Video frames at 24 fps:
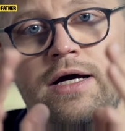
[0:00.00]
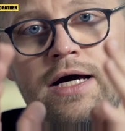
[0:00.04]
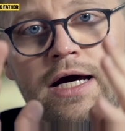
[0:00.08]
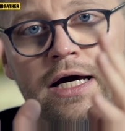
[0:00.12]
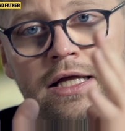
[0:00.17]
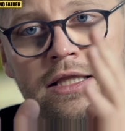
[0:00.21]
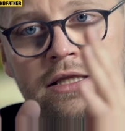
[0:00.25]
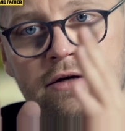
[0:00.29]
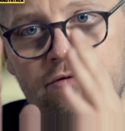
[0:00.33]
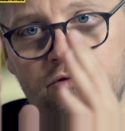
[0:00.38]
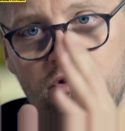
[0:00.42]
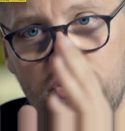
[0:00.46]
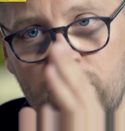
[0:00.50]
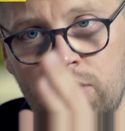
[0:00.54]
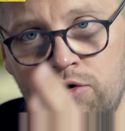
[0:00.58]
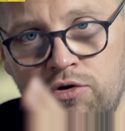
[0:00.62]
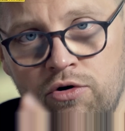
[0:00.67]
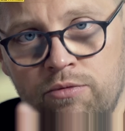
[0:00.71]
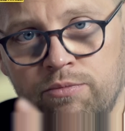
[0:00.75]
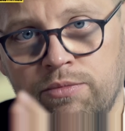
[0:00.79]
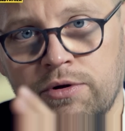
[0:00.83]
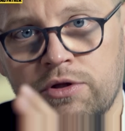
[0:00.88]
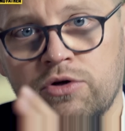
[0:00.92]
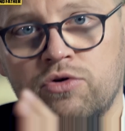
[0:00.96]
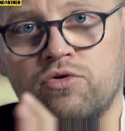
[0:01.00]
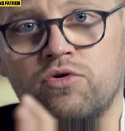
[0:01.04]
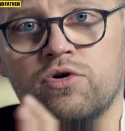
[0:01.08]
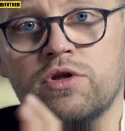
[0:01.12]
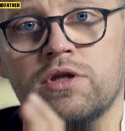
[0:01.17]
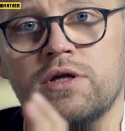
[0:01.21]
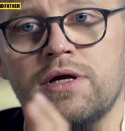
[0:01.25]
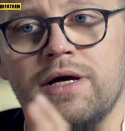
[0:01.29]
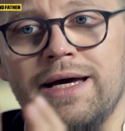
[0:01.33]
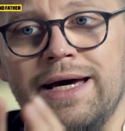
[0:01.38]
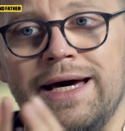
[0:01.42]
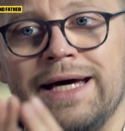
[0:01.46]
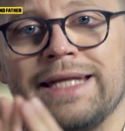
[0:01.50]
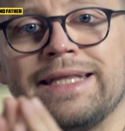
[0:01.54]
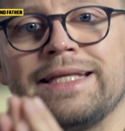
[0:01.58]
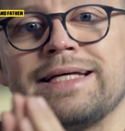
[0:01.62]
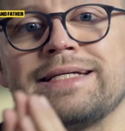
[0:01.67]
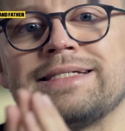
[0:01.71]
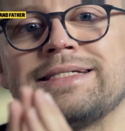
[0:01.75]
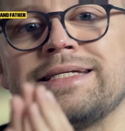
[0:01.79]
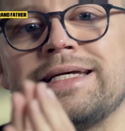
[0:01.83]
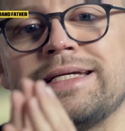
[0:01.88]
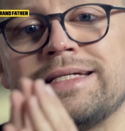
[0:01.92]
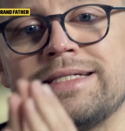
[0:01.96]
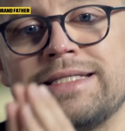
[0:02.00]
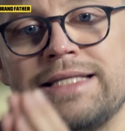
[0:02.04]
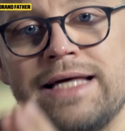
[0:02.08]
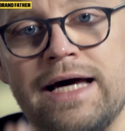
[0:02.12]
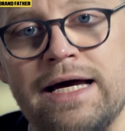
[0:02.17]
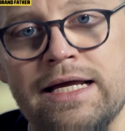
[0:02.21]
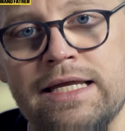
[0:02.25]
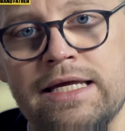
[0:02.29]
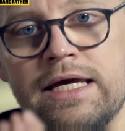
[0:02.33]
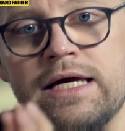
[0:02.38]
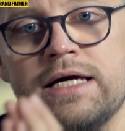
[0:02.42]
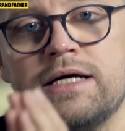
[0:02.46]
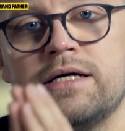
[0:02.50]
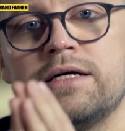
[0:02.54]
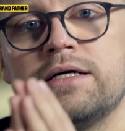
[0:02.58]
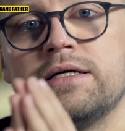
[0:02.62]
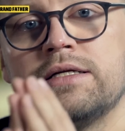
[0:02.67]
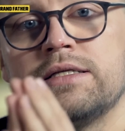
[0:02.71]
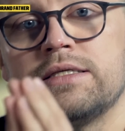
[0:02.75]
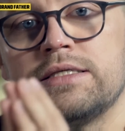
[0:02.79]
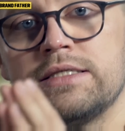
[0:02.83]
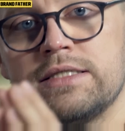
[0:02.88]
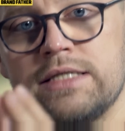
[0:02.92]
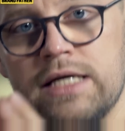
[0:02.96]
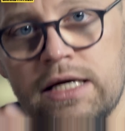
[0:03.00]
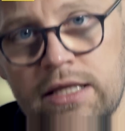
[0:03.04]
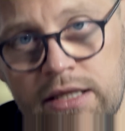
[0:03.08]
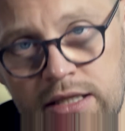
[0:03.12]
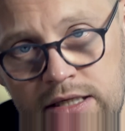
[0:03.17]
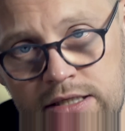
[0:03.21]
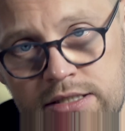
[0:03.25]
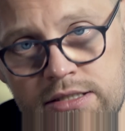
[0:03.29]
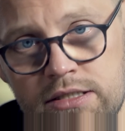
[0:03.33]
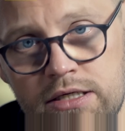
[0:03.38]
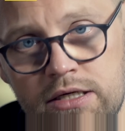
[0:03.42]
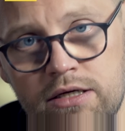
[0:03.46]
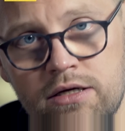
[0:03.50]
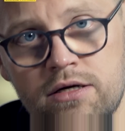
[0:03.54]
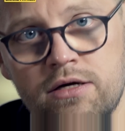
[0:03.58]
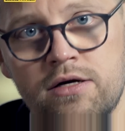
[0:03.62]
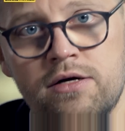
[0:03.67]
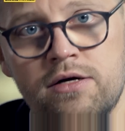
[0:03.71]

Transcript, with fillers: это второй подход, это создание ценности.